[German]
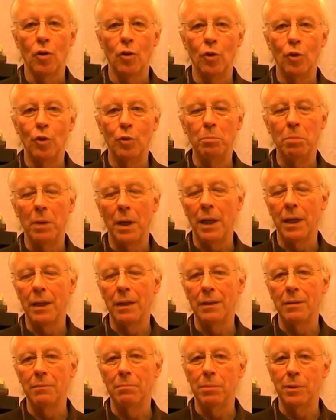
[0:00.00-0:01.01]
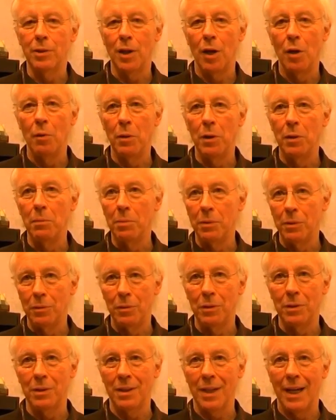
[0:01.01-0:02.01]
und beide bezaubernde
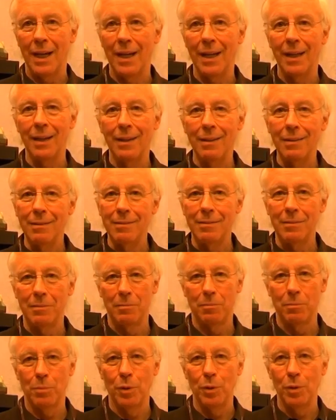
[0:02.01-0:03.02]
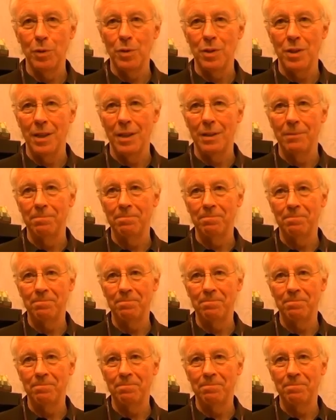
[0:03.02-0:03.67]
Produktreihen produzieren.